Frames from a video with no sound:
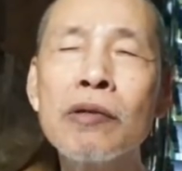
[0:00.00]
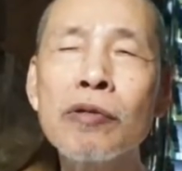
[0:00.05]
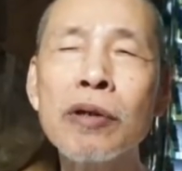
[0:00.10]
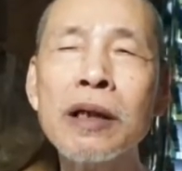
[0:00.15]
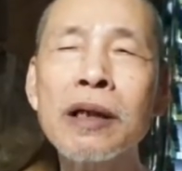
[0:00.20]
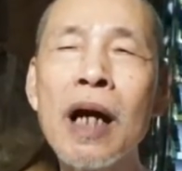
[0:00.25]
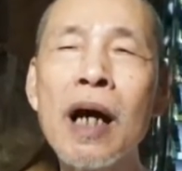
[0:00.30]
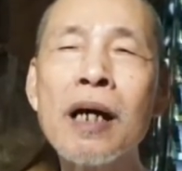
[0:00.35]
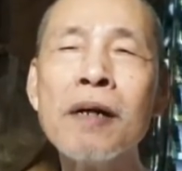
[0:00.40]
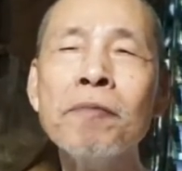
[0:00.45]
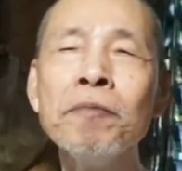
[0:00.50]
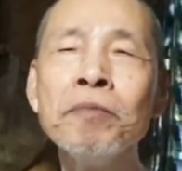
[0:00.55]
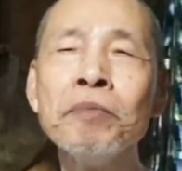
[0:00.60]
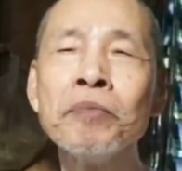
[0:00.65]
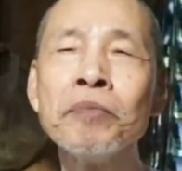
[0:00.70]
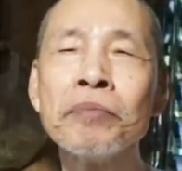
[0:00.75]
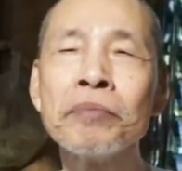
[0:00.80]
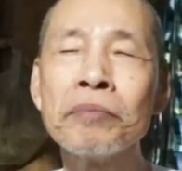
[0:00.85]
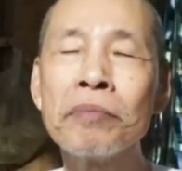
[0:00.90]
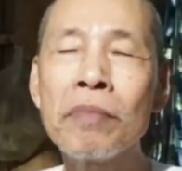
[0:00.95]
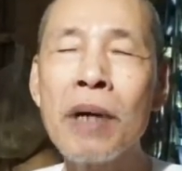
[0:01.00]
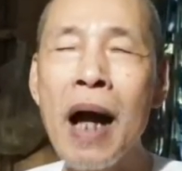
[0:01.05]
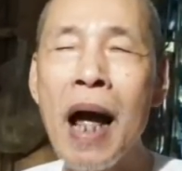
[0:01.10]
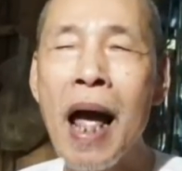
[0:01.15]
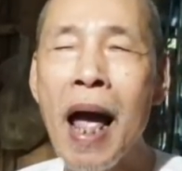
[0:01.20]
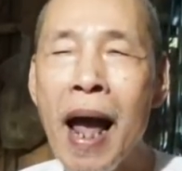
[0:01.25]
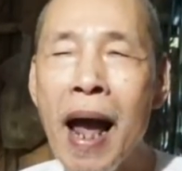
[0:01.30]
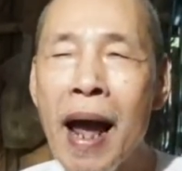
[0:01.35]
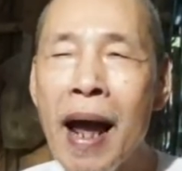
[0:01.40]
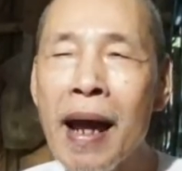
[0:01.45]
chúng sinh hết mà
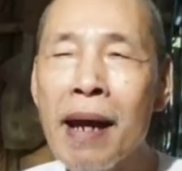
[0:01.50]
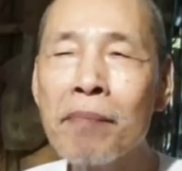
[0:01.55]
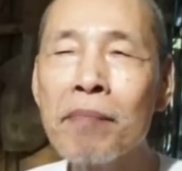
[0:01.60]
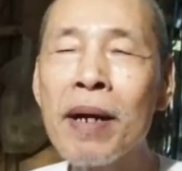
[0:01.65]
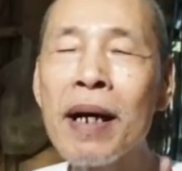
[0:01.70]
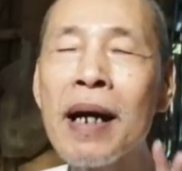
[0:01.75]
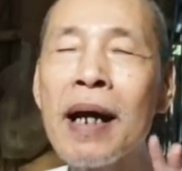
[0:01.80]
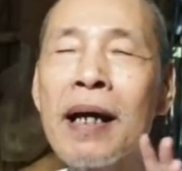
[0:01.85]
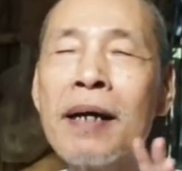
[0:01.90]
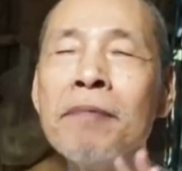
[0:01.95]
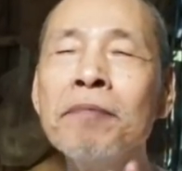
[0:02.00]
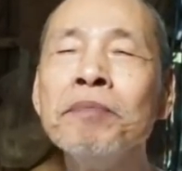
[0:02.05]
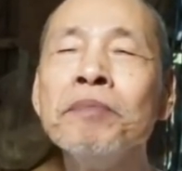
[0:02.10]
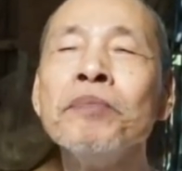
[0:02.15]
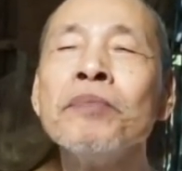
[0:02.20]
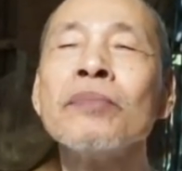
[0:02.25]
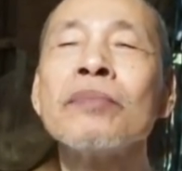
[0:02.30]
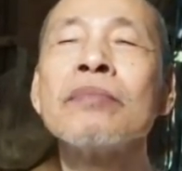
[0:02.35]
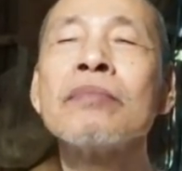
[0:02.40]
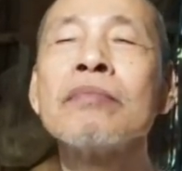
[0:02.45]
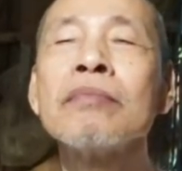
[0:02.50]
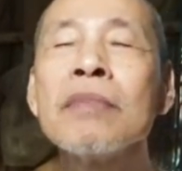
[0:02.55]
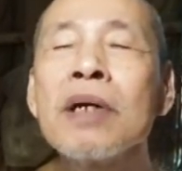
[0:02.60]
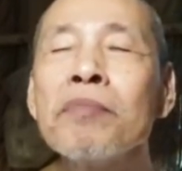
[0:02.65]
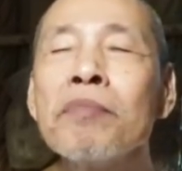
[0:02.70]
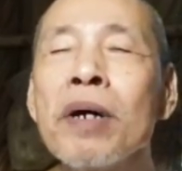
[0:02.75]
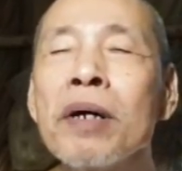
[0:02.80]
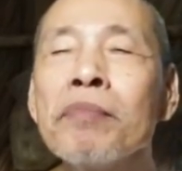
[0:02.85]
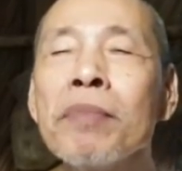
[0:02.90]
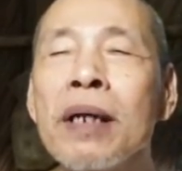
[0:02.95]
ai mà lại
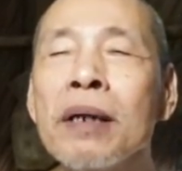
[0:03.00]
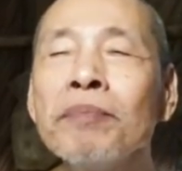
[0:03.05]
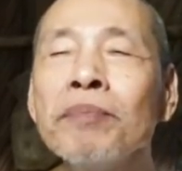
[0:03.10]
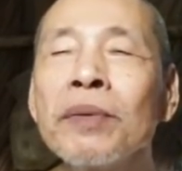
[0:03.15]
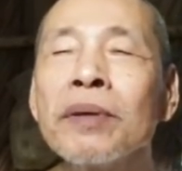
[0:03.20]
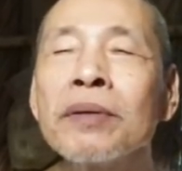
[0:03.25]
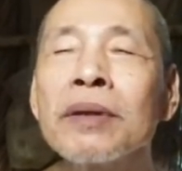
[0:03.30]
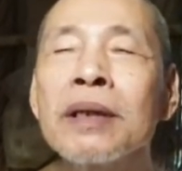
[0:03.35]
mà, mà, mà, mà